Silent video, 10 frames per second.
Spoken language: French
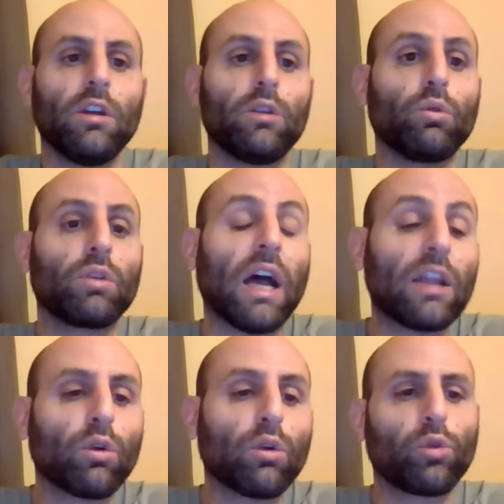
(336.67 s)
Donc
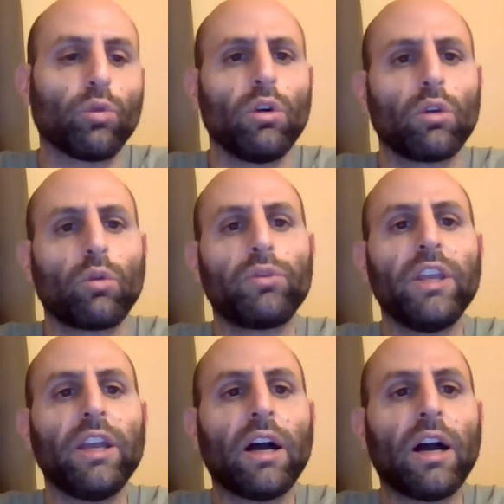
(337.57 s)
attention,
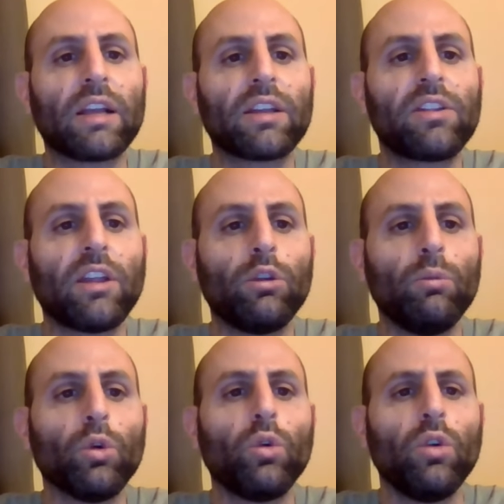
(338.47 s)
confié à, Christiane
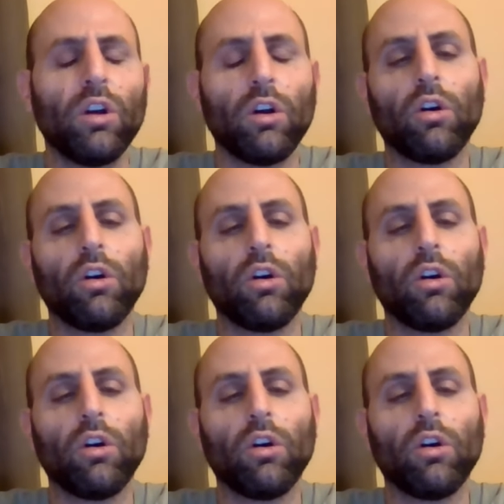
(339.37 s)
Demureau,